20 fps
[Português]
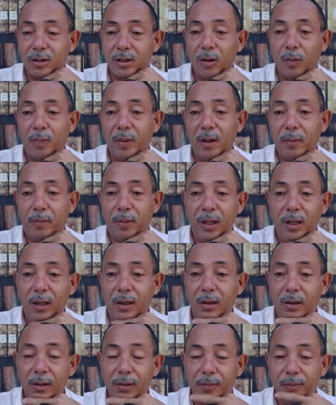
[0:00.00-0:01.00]
São
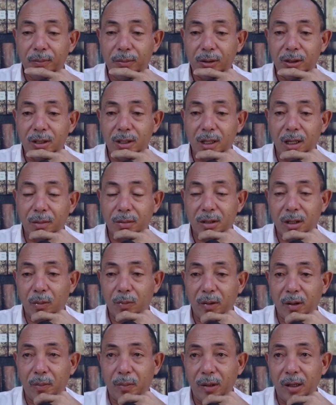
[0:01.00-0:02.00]
Pripri, por exemplo, São
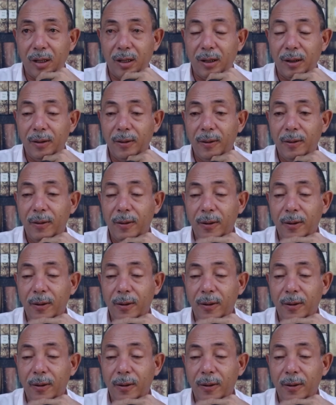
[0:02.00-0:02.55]
Pripri.